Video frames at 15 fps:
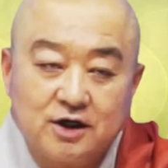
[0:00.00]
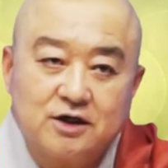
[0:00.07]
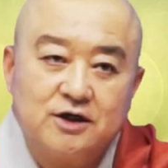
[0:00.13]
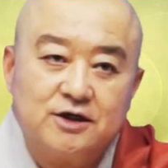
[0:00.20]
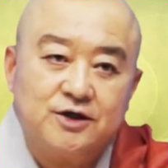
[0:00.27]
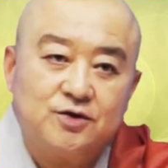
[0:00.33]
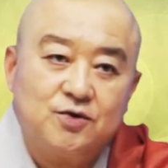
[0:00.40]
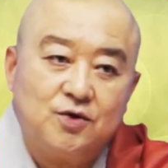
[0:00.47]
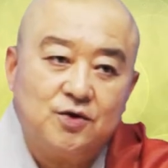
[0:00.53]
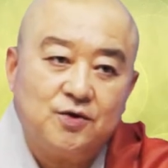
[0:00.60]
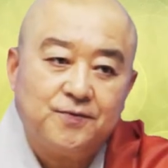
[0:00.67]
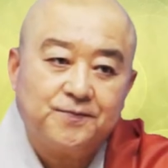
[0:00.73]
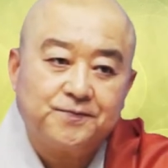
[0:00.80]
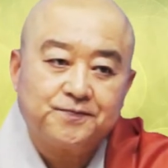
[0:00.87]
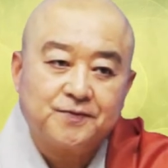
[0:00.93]
그리고
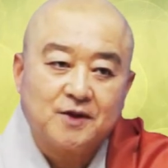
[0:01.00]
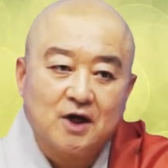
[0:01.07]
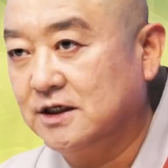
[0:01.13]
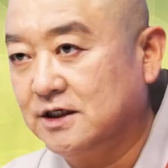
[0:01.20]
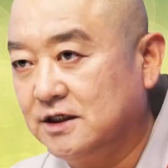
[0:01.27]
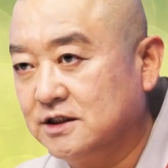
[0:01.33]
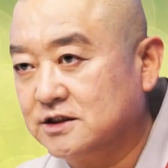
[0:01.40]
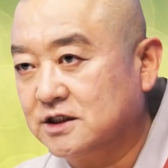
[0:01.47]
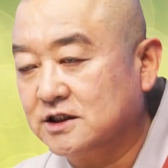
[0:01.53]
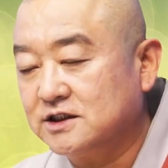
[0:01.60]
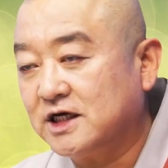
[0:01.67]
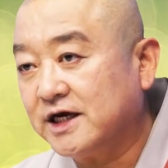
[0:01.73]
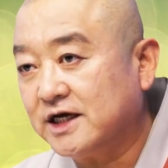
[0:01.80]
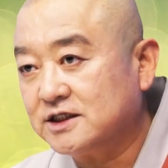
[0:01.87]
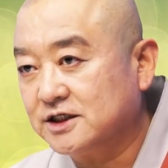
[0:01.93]
이
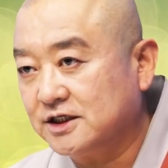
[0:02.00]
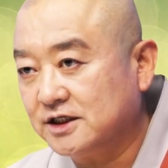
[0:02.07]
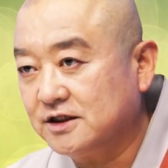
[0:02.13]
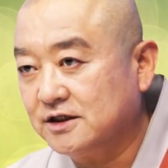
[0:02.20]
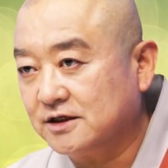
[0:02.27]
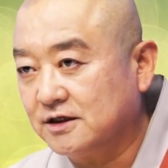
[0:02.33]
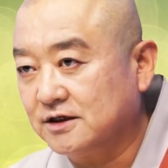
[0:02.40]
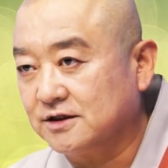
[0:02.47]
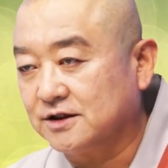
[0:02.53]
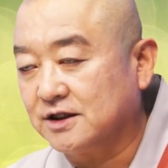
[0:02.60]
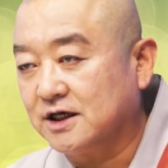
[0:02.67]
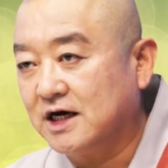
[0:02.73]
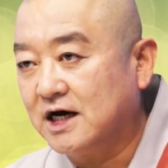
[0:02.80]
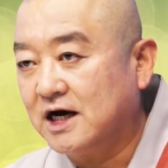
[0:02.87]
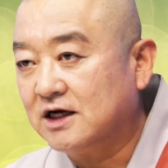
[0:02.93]
천상의 천인들은
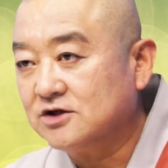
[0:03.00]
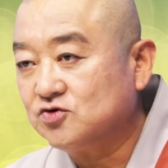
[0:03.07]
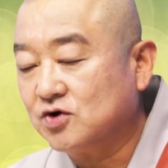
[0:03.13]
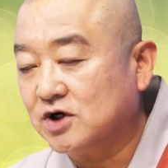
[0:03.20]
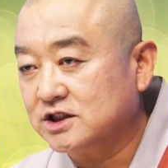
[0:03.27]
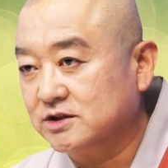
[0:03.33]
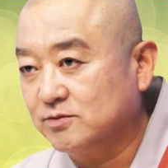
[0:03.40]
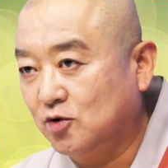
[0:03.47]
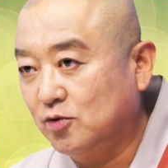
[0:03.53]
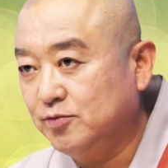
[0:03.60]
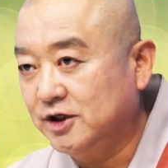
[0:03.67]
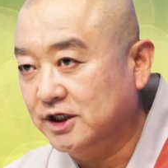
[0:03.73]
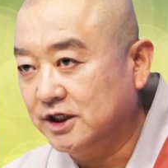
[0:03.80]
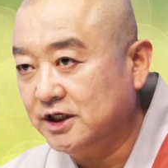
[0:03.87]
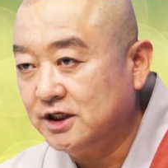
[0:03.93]
아주까지
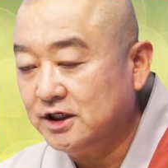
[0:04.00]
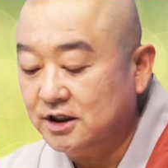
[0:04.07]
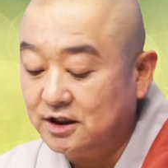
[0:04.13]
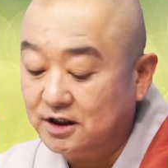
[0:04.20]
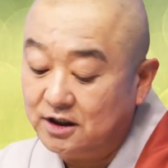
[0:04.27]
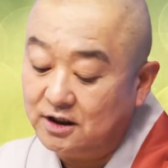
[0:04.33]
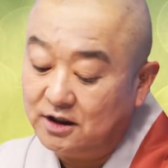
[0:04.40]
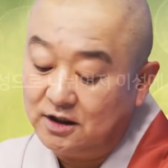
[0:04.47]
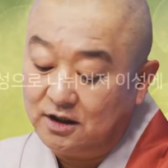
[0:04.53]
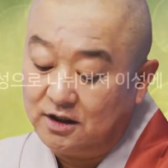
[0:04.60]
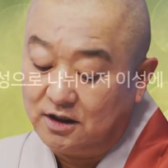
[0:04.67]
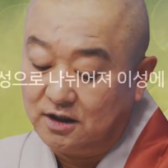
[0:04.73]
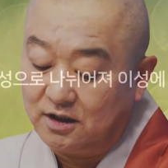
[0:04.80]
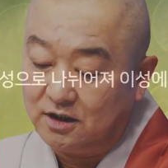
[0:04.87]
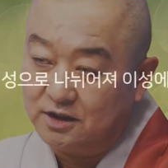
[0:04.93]
몸이
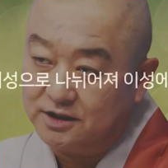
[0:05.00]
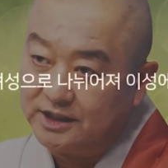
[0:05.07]
어,